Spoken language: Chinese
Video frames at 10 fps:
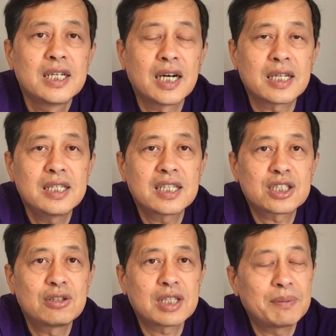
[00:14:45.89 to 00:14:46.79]
啊，那
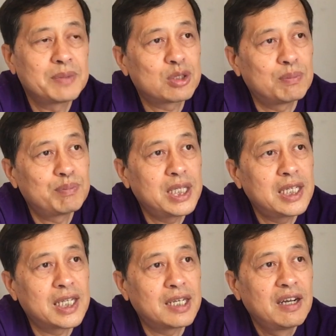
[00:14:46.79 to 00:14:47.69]
时候他们准
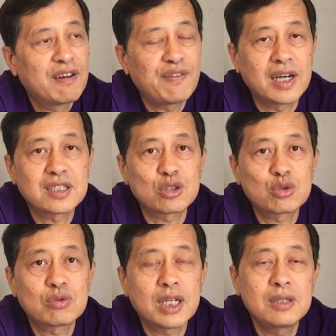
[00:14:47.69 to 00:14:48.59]
备了防止
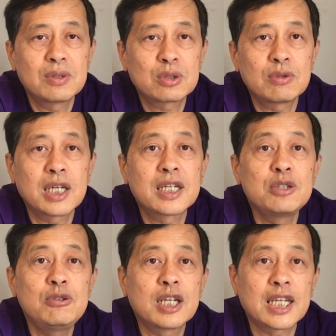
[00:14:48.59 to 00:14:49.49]
苏联，因为苏联
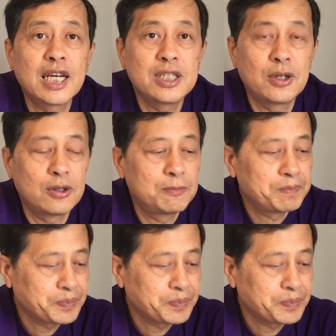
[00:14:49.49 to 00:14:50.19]
跟越南有。